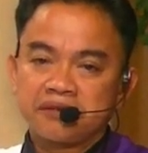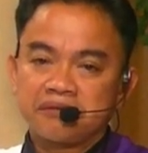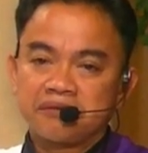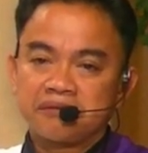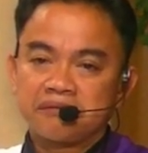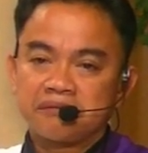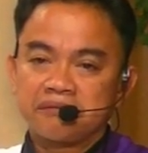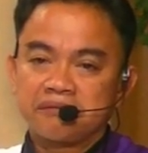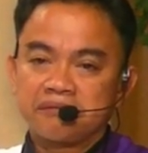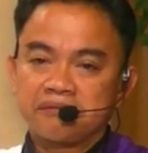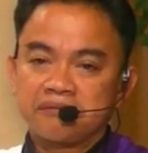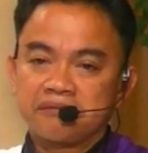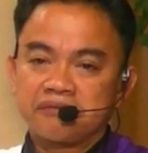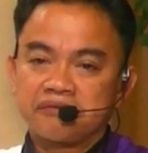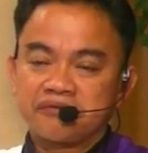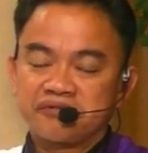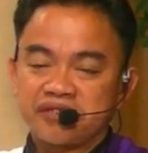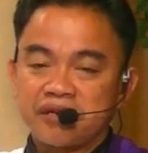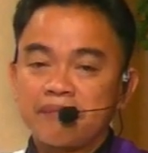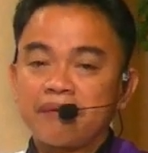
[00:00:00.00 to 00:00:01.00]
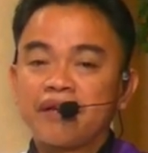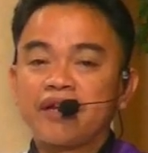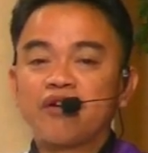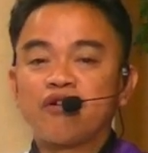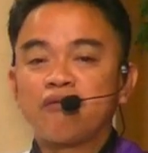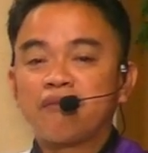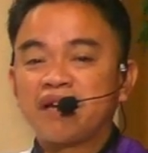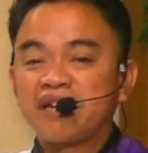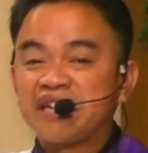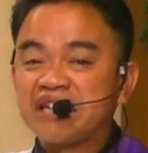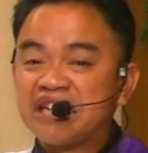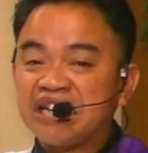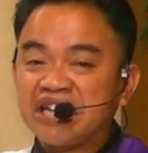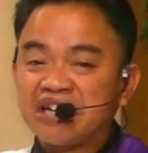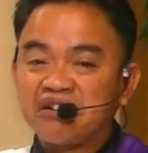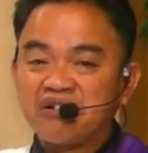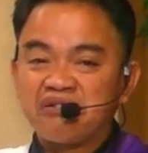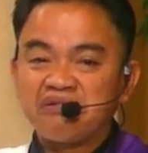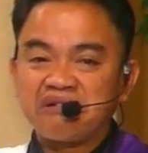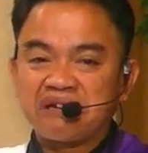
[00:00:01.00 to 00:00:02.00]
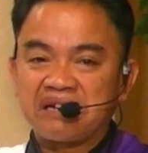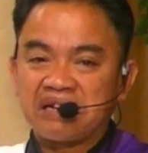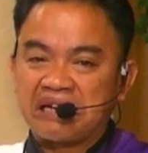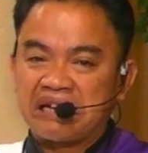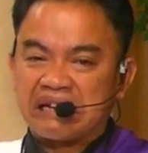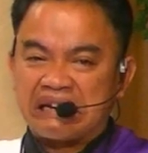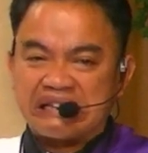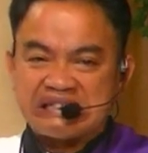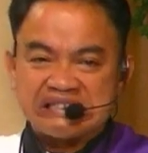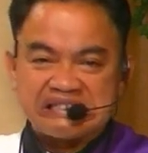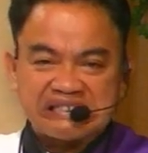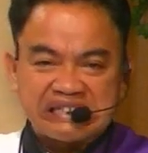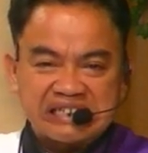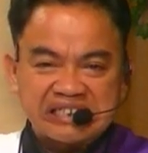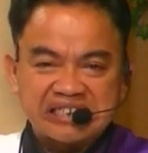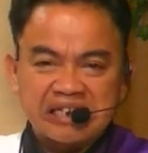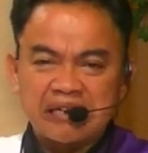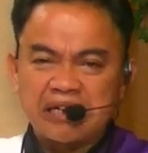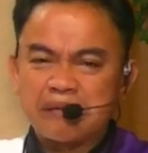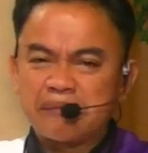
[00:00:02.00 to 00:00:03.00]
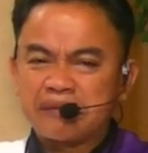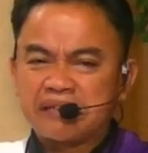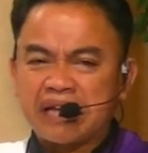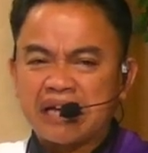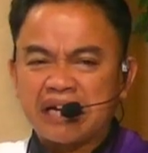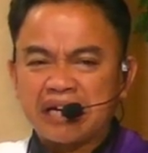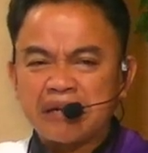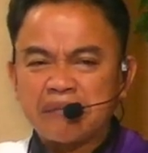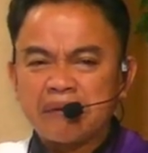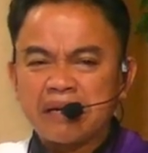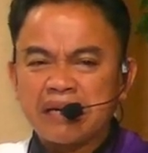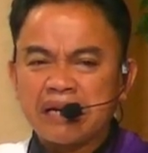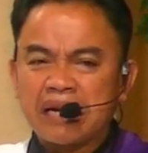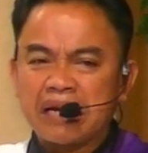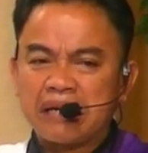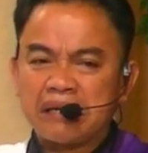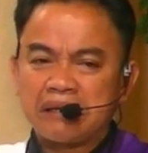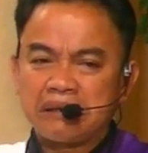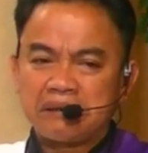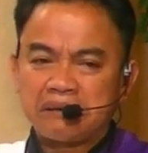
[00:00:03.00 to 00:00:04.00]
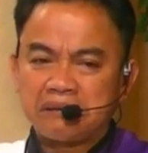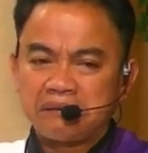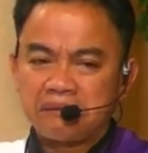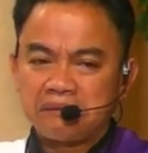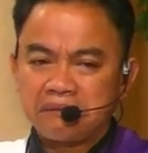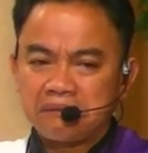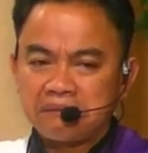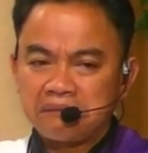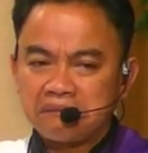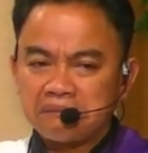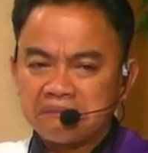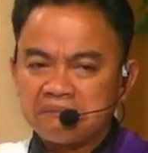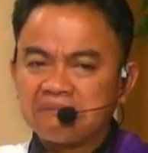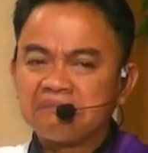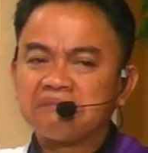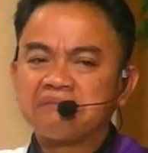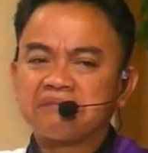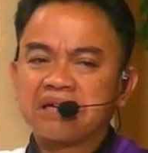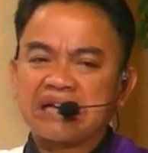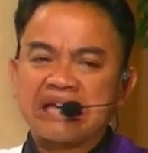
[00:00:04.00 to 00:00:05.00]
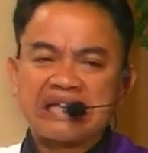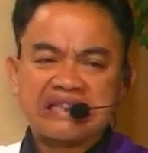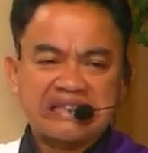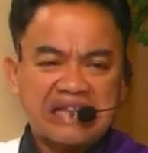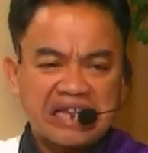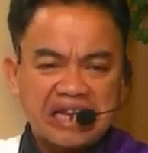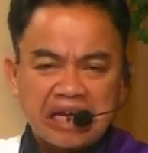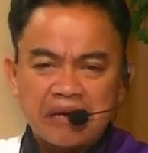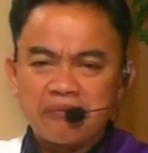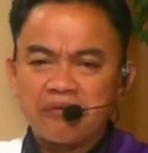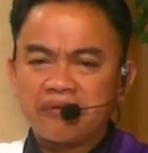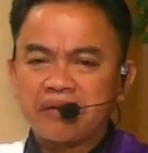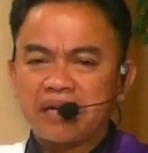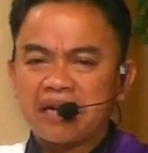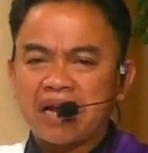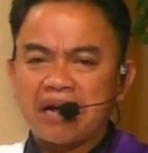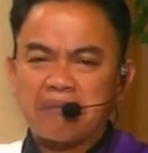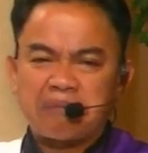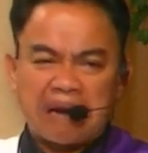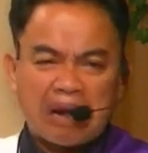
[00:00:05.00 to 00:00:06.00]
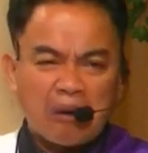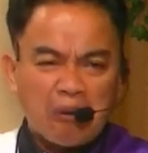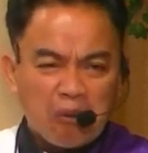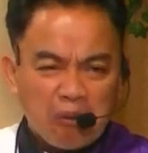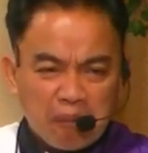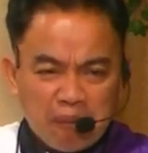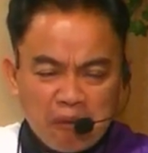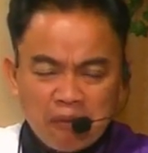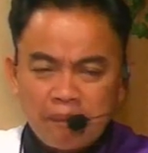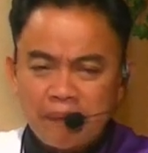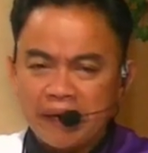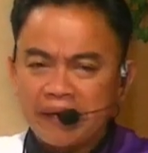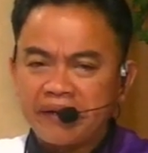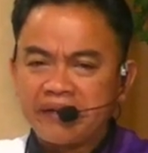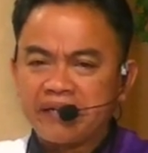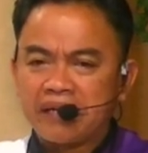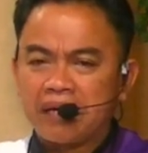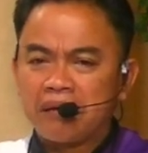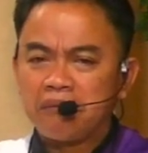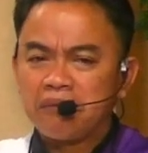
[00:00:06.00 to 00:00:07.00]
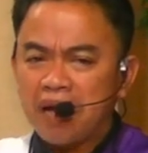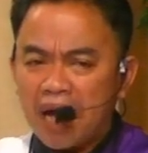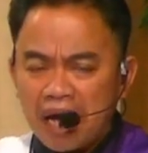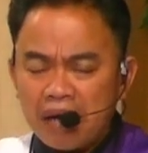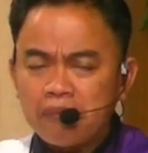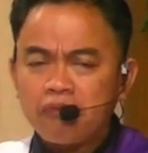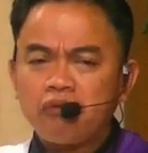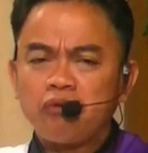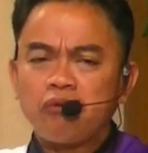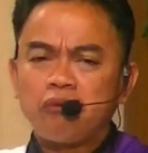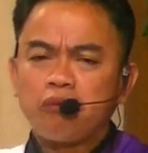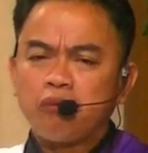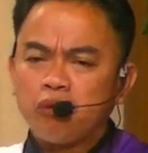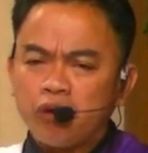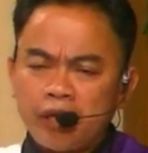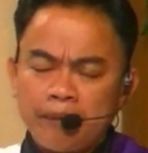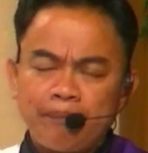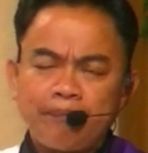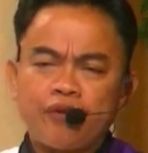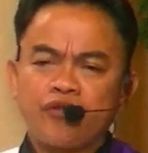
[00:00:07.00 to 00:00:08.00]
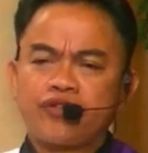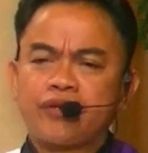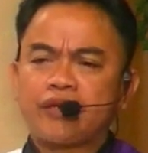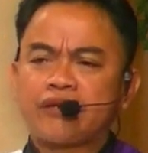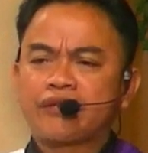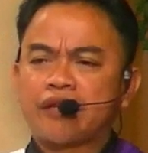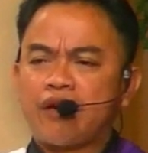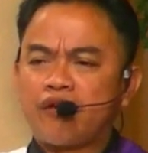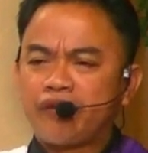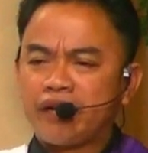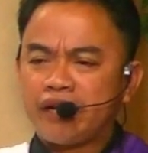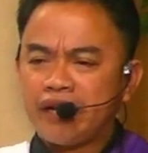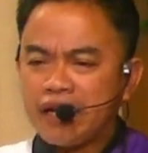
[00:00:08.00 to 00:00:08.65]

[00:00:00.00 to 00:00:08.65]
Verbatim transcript: Um, sa may nahuman ni Dikon, grade 6 sa elementary man na, hmm, makita na mo na na, palahubog pag na, ah, mo, bulipyos ang tao na na,